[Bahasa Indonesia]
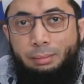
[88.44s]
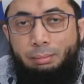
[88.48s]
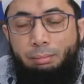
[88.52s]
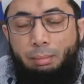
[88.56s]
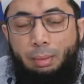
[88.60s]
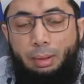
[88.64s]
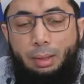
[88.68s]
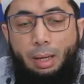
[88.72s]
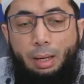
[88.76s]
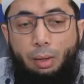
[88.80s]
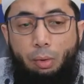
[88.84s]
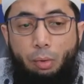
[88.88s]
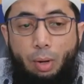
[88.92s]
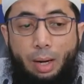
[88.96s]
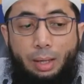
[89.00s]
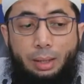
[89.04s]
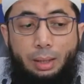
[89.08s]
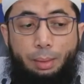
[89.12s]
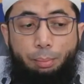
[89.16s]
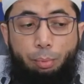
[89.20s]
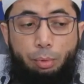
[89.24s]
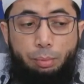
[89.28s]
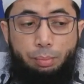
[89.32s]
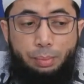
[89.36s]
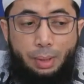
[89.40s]
Maka kalau
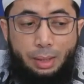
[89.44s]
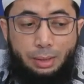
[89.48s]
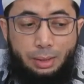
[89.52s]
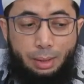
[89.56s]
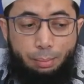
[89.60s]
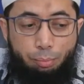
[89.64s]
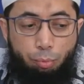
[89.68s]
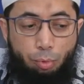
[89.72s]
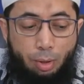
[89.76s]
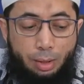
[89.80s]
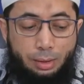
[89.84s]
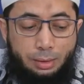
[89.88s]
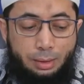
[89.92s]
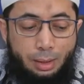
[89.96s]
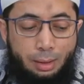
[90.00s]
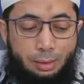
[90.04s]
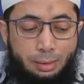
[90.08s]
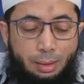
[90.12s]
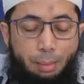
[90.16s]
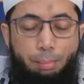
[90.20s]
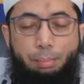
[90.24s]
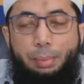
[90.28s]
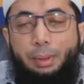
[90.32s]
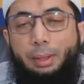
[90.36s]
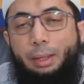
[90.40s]
Anda pun biasa puasa
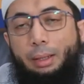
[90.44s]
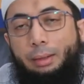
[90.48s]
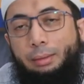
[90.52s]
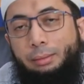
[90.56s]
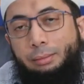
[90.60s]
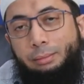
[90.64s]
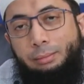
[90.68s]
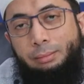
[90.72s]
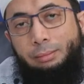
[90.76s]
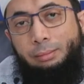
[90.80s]
sampaikan.